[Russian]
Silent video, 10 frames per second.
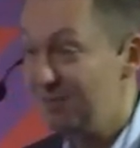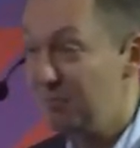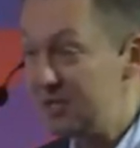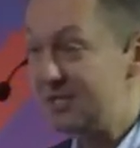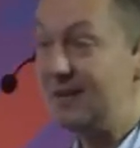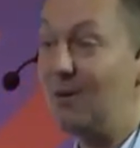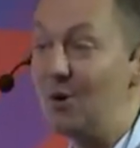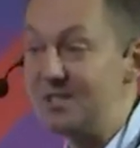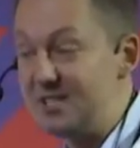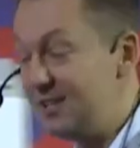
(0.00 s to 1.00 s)
мысль
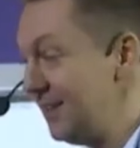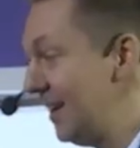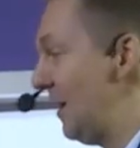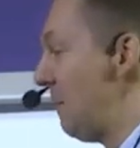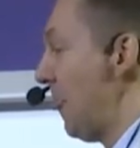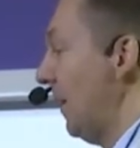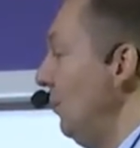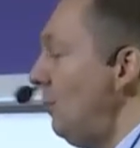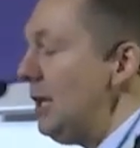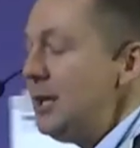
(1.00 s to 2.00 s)
осень,
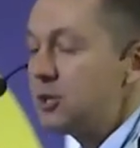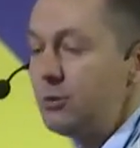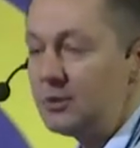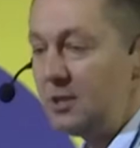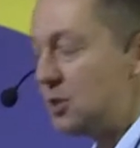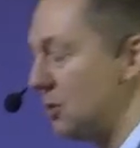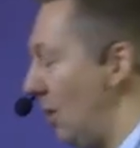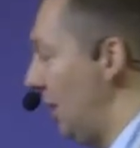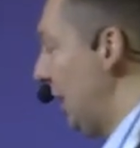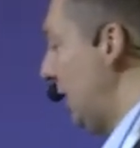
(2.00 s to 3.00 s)
ну и что-то
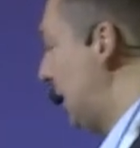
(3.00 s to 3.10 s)
еще. И